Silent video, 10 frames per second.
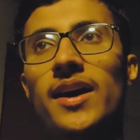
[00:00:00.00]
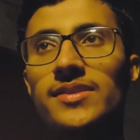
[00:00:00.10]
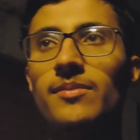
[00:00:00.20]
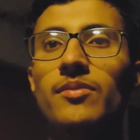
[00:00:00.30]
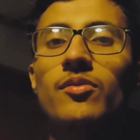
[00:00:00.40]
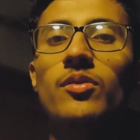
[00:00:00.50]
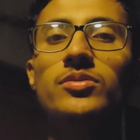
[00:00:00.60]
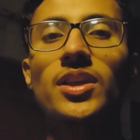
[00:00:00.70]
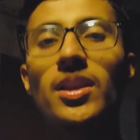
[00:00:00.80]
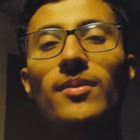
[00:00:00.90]
असल में वो
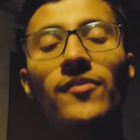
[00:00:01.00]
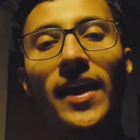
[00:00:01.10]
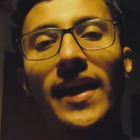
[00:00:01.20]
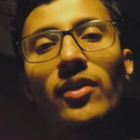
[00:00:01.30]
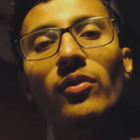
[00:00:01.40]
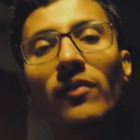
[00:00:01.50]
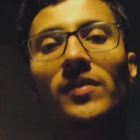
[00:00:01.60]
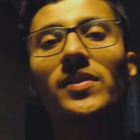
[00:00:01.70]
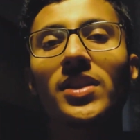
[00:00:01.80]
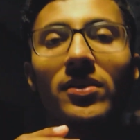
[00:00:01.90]
तेल में फ्राई नहीं
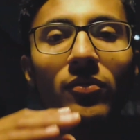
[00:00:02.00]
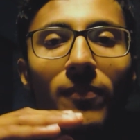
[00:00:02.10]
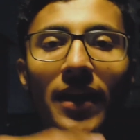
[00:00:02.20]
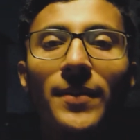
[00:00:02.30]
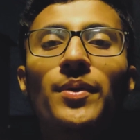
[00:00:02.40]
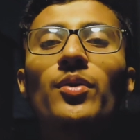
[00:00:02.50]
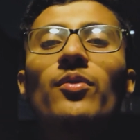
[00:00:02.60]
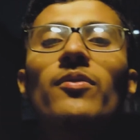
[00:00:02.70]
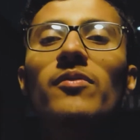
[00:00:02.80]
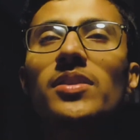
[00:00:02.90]
हुई हुई थी वो
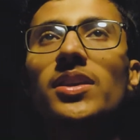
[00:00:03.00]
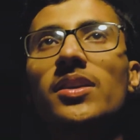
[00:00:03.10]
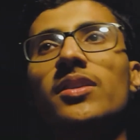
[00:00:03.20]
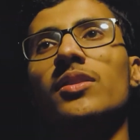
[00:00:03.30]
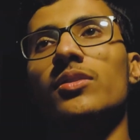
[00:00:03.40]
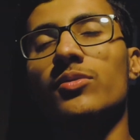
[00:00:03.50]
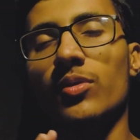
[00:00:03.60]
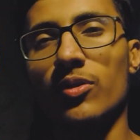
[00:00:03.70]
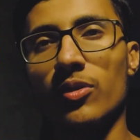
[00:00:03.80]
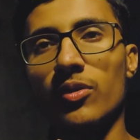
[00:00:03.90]
बारबेक्यू हुई हुई थी
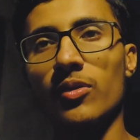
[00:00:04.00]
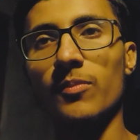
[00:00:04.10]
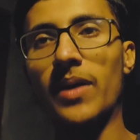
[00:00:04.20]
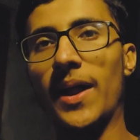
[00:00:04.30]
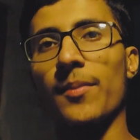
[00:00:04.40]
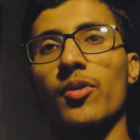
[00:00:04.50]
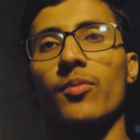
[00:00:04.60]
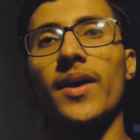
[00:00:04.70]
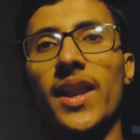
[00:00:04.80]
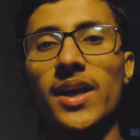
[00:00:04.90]
तो
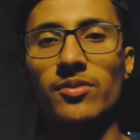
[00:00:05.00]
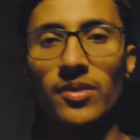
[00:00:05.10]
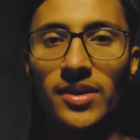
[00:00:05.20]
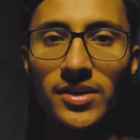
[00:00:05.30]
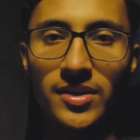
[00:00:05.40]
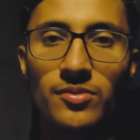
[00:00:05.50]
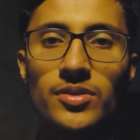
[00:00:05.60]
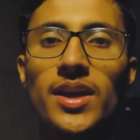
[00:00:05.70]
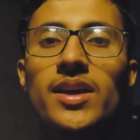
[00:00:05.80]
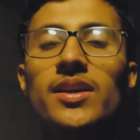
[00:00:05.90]
बारबेक्यू में अलग थोड़ा सा टेस्ट
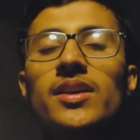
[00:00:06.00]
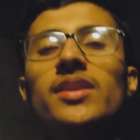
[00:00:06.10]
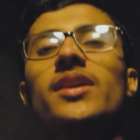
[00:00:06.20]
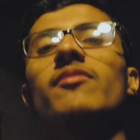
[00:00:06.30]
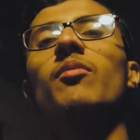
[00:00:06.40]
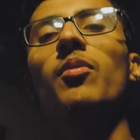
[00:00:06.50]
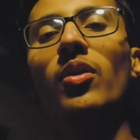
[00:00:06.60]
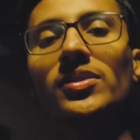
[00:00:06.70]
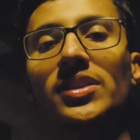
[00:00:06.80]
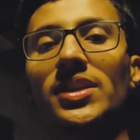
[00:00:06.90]
होता है लेकिन वो
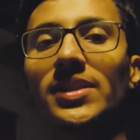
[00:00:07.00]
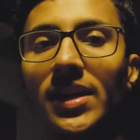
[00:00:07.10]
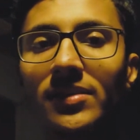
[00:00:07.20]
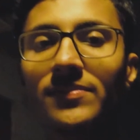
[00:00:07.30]
बहुत अच्छा था